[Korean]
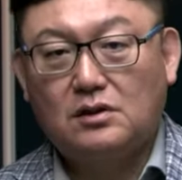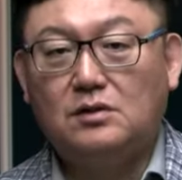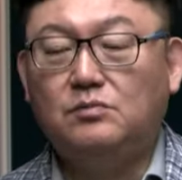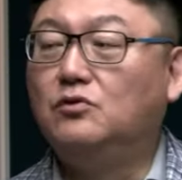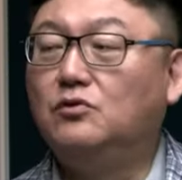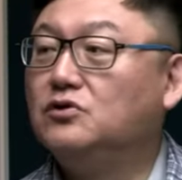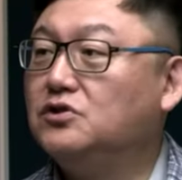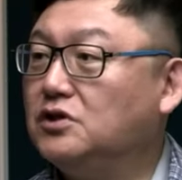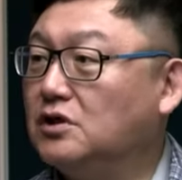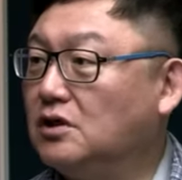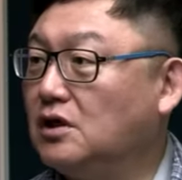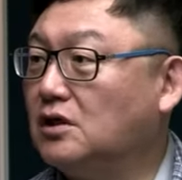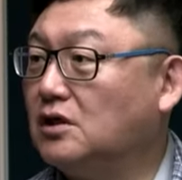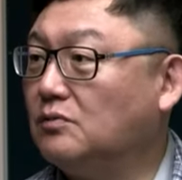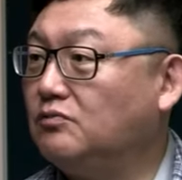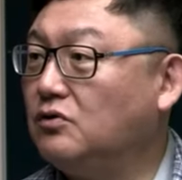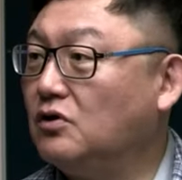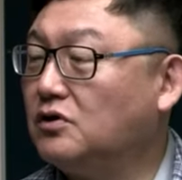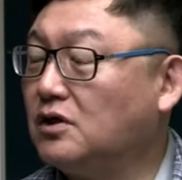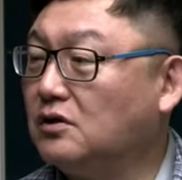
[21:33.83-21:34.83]
김모 씨를
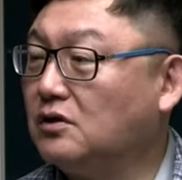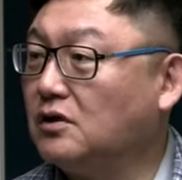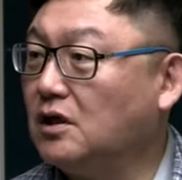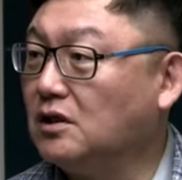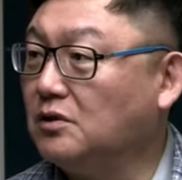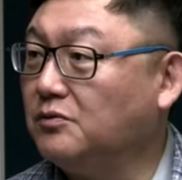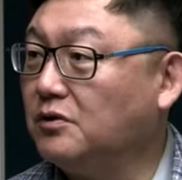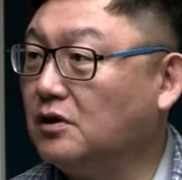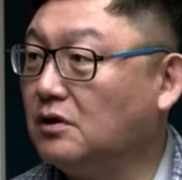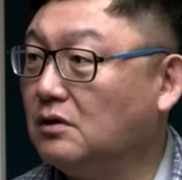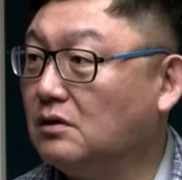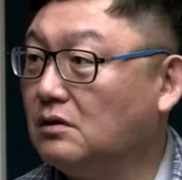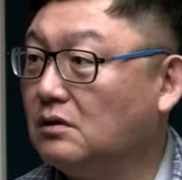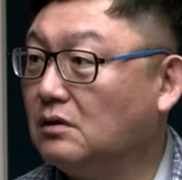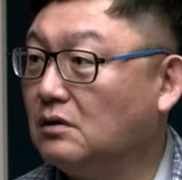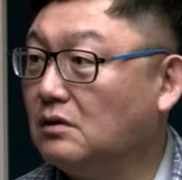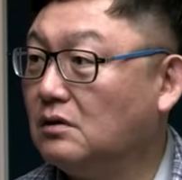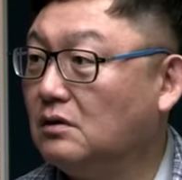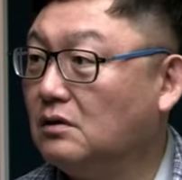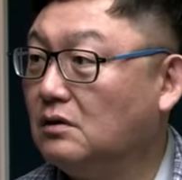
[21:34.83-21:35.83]
갖다 불렀다는 거 아닙니까?
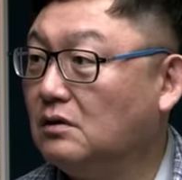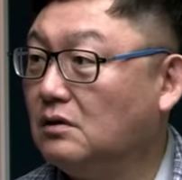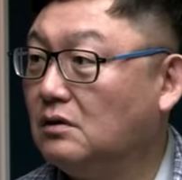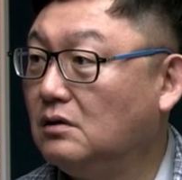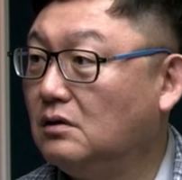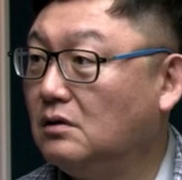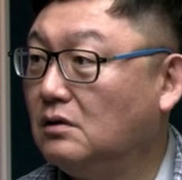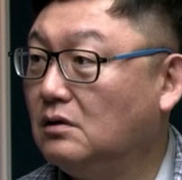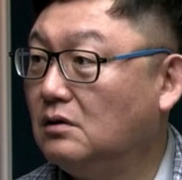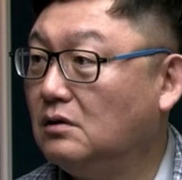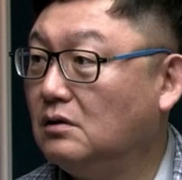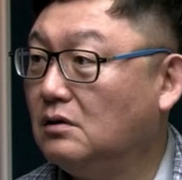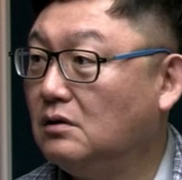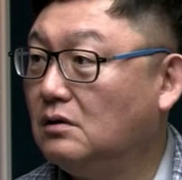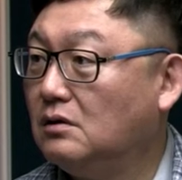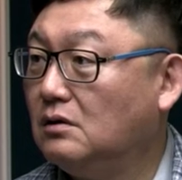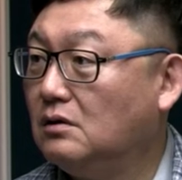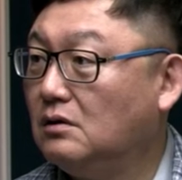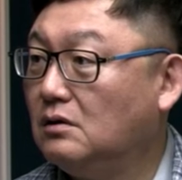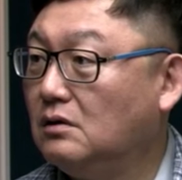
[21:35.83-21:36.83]
네,
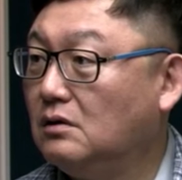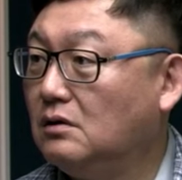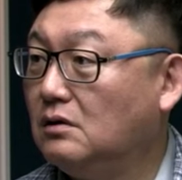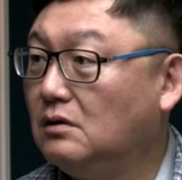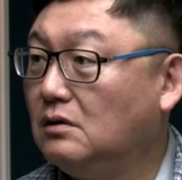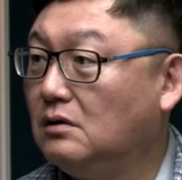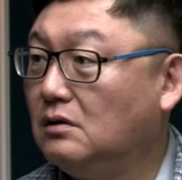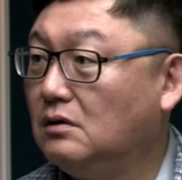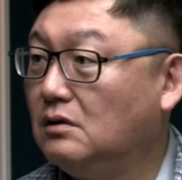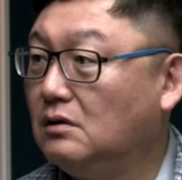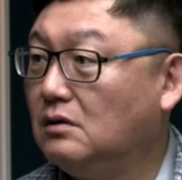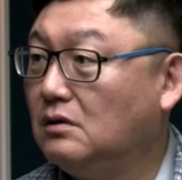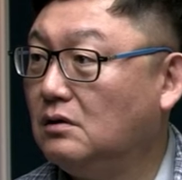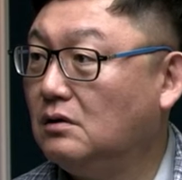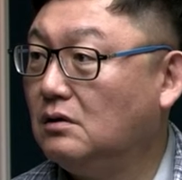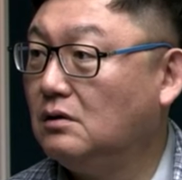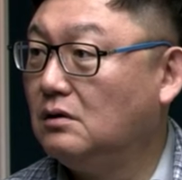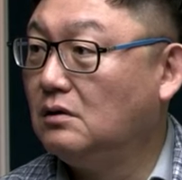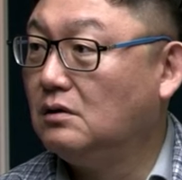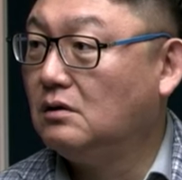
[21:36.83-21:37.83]
좀
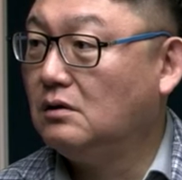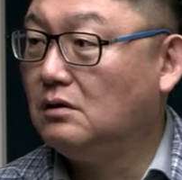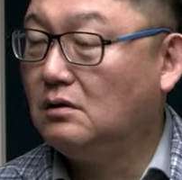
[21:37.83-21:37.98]
지켜봐야겠죠.